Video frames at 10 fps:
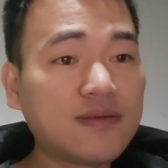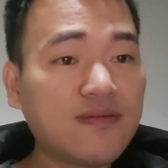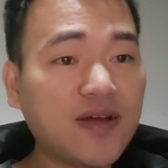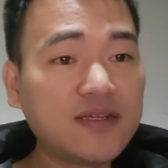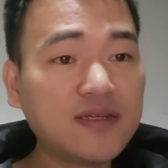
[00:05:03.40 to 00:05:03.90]

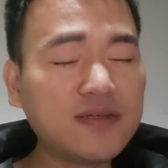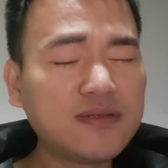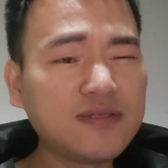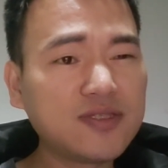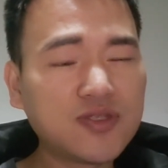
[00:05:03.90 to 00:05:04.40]
反
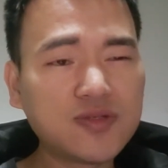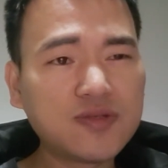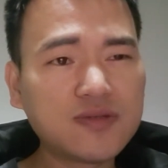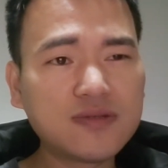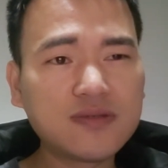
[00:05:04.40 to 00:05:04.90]
正
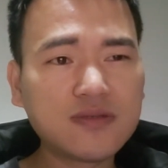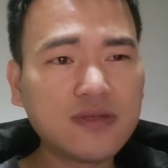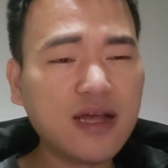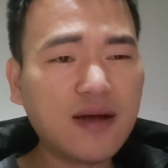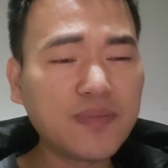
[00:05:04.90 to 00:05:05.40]

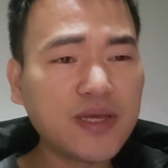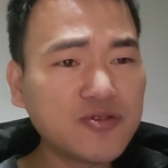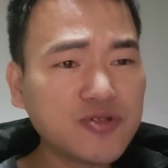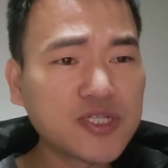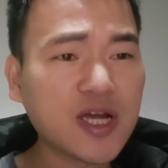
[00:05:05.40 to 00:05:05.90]
两边
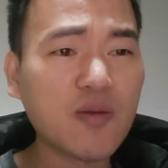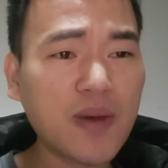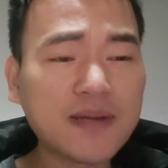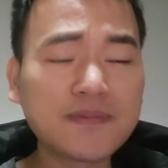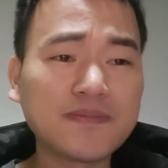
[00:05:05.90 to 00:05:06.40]
就是吵
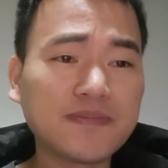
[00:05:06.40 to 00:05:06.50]
嘛，